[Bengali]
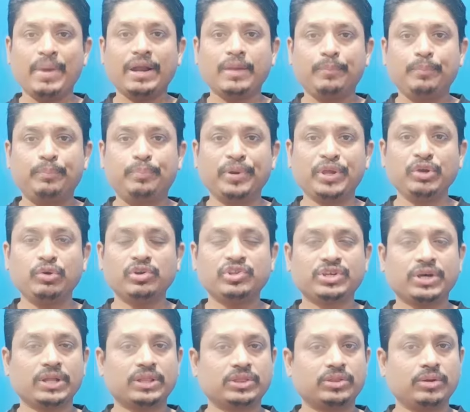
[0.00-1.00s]
আমার প্রিয়
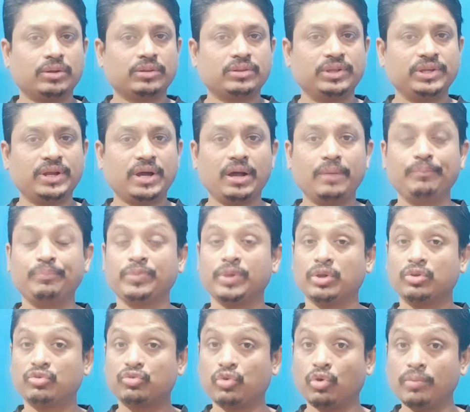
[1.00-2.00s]
ছাত্রছাত্রীরা
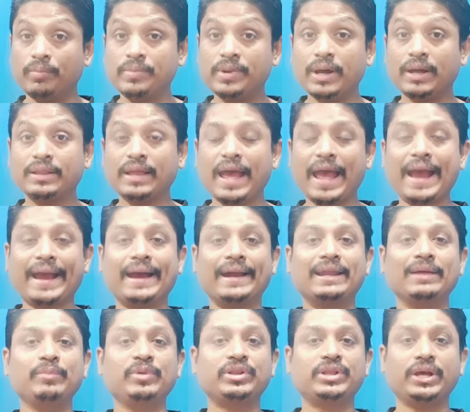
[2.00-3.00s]
সোমনাথ
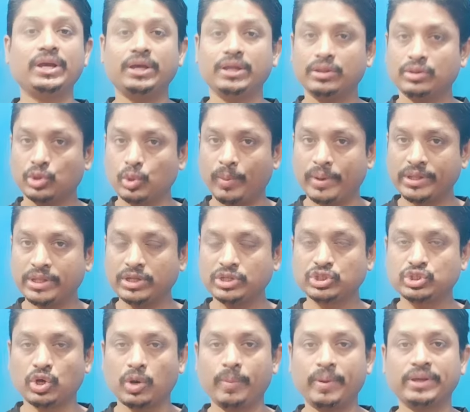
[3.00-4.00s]
একাডেমিতে তোমাদের
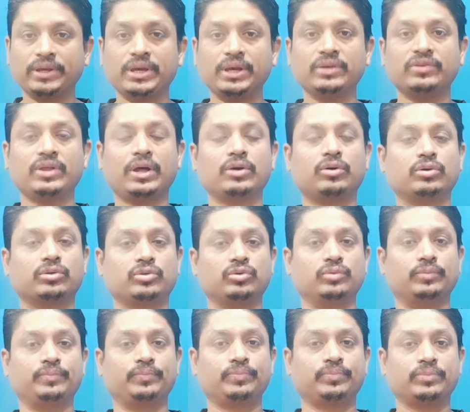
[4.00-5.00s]
সবাইকে স্বাগত
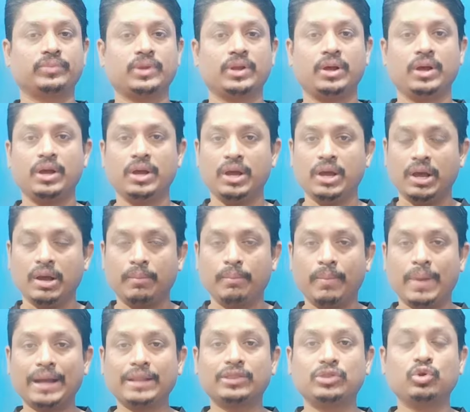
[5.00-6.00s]

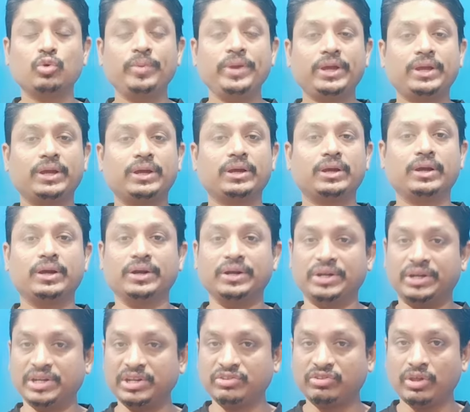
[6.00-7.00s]
মাধ্যমিক
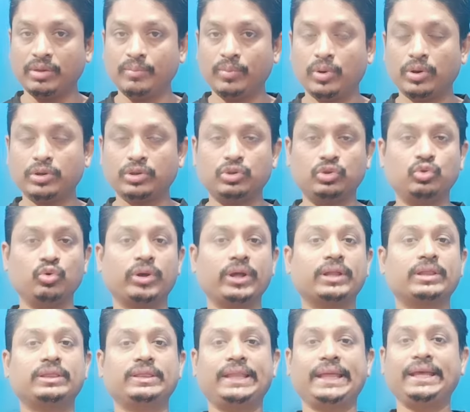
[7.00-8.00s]
ডিসেম্বর দু
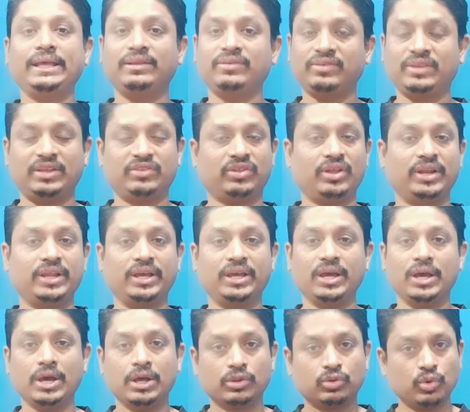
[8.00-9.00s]
হাজার তেইশ
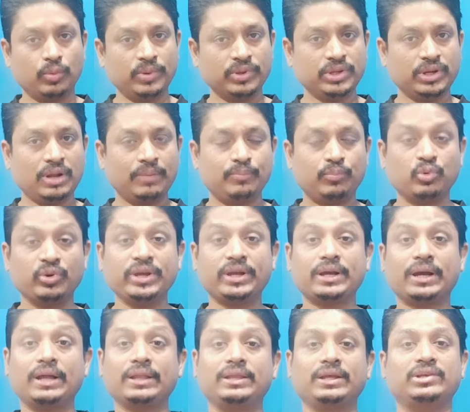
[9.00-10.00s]
তোমরা যারা
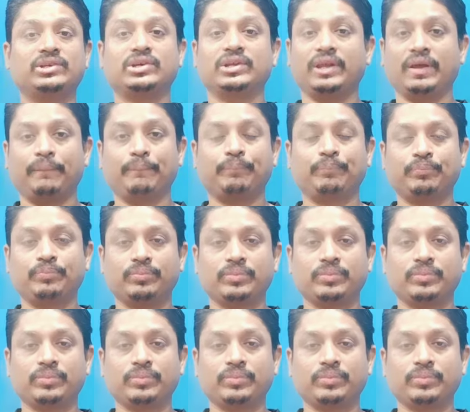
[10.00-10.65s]
পরীক্ষা দিয়েছিলে